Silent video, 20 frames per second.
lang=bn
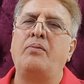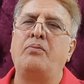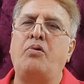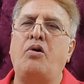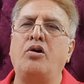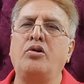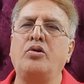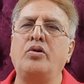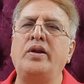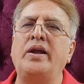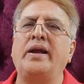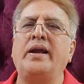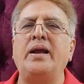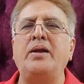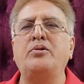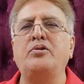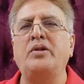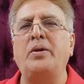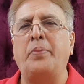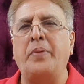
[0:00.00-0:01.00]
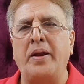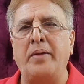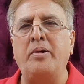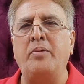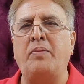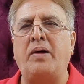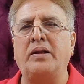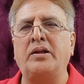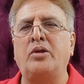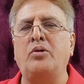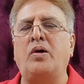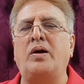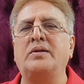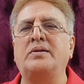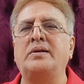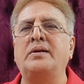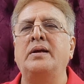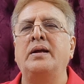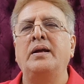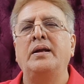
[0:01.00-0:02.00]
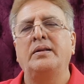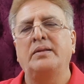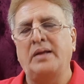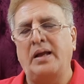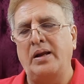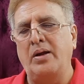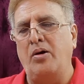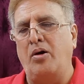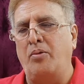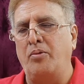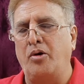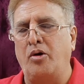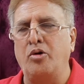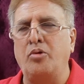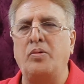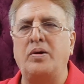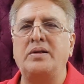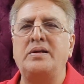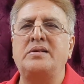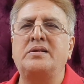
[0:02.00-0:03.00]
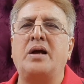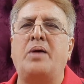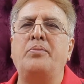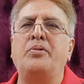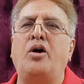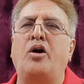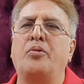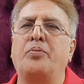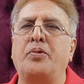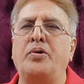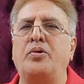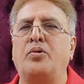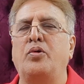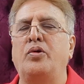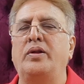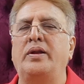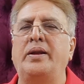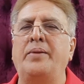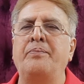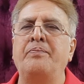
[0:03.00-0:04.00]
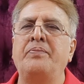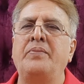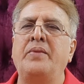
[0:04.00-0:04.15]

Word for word: ফটো রেখে যদি ফ্রেমে বাঁধানো আছে তাহলে হনুমানজির সামনে অর্পণ করে দিন